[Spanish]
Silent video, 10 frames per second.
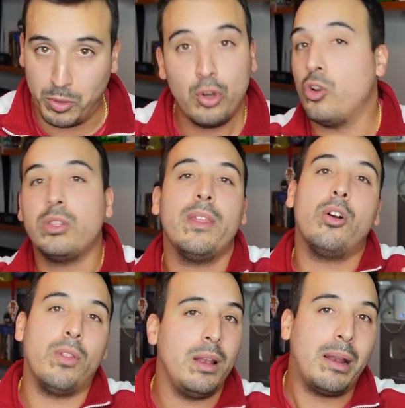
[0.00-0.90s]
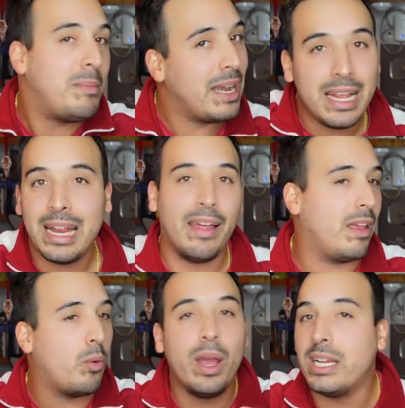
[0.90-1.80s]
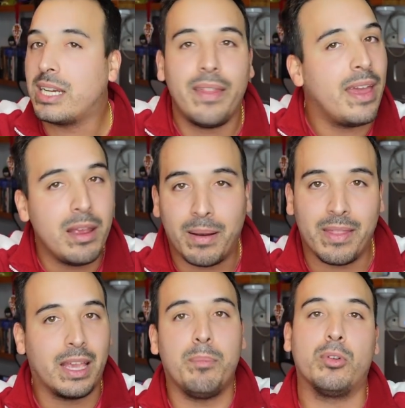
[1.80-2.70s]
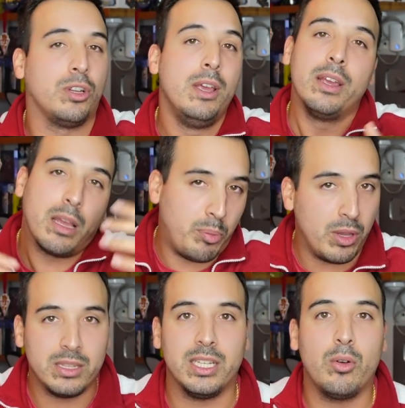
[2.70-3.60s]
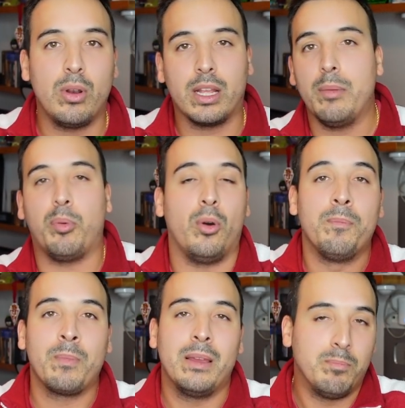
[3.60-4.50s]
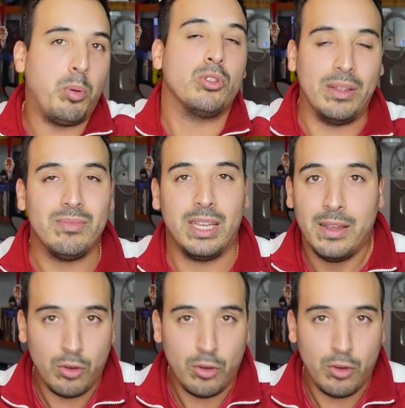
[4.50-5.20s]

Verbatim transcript: No, no te digo de la Almería, de Huesca, de Eibar, de equipos que puedan tener un equipo potente.